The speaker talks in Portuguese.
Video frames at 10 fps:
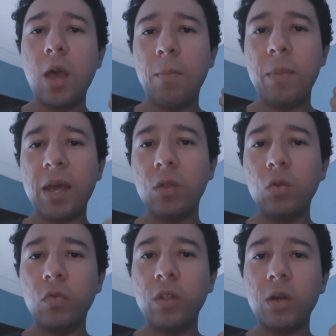perto
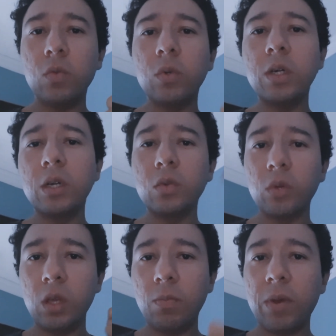do final do
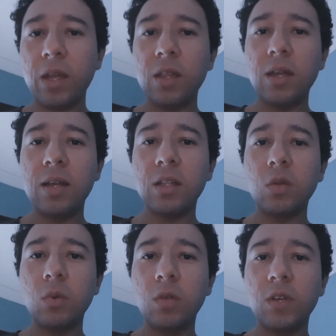ano e perto da data
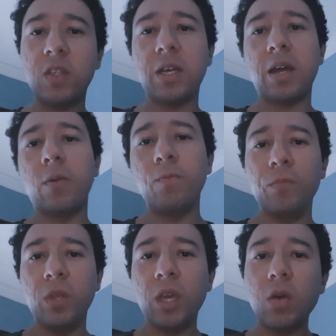do meu aniversário
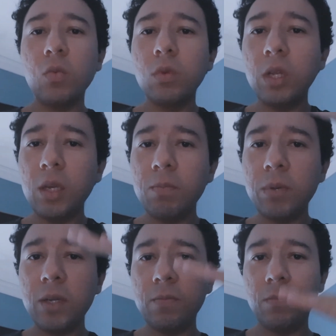que é um
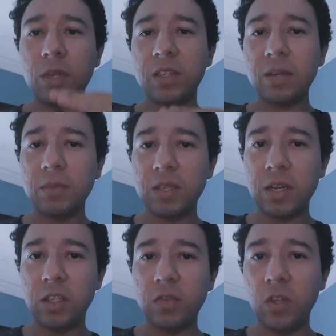limpa nas
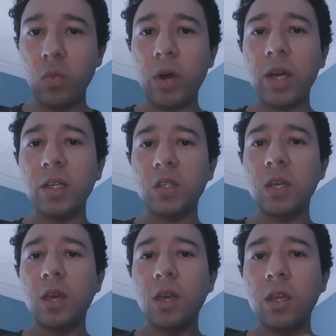amizades virtuais,
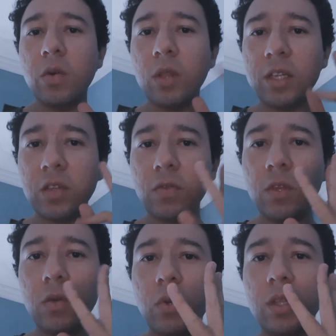e eu
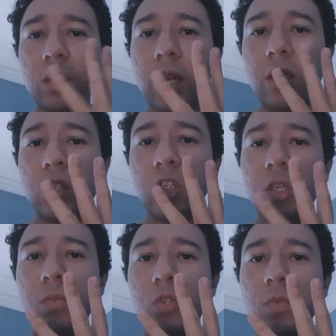classifico em três
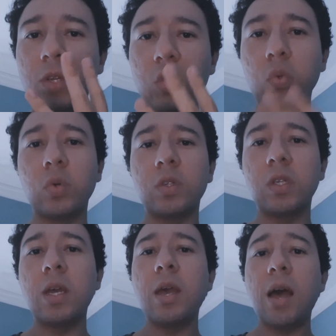tipos de
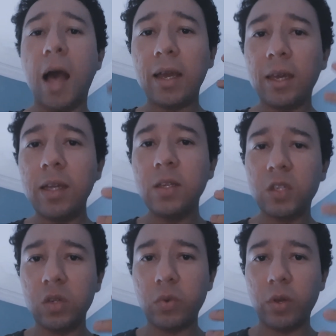pessoas. Aqueles que,
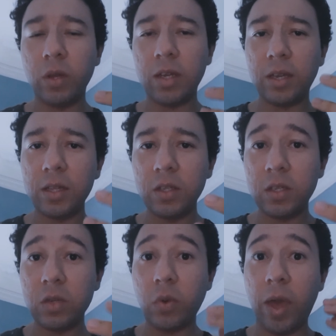são, aqueles
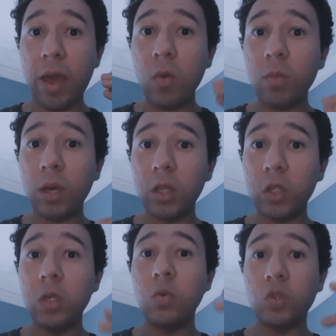que são
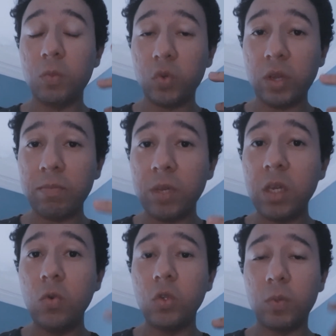realmente os meus
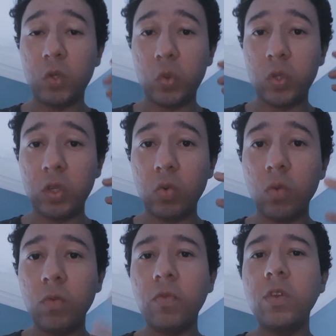amigos, pessoas que eu
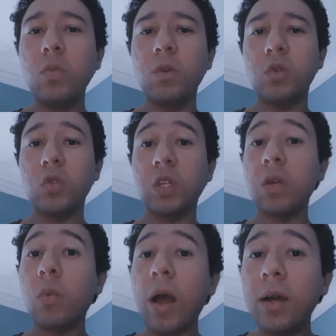confio, pessoas que
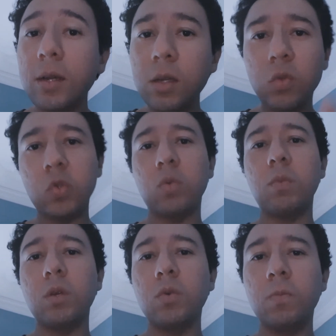estão há anos
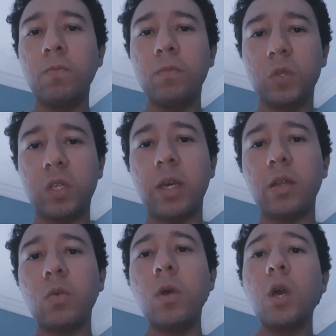comigo,
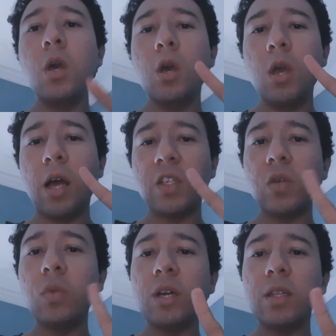certo? A
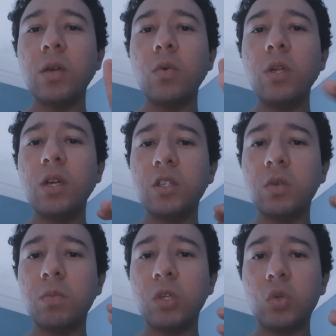segunda categoria, que
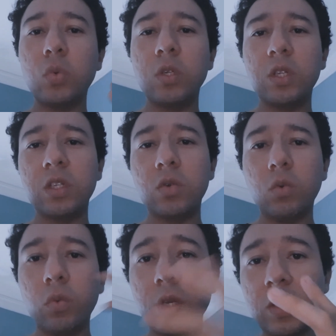são pessoas que são
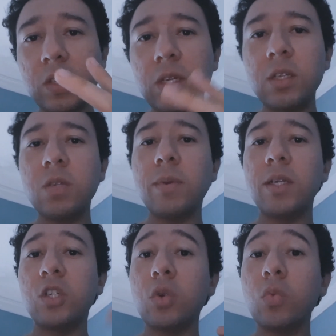conhecidas,
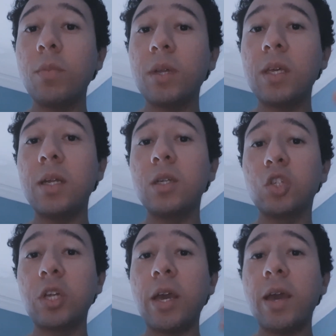mas de alguma maneira
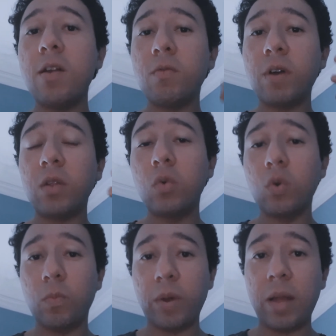geram
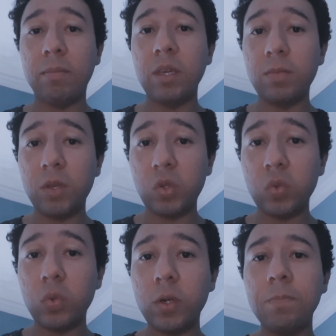valor para a minha
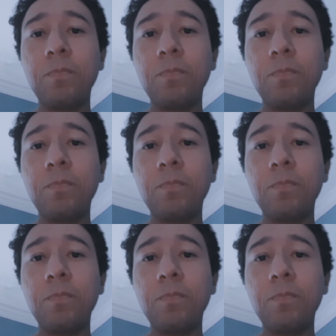pessoa.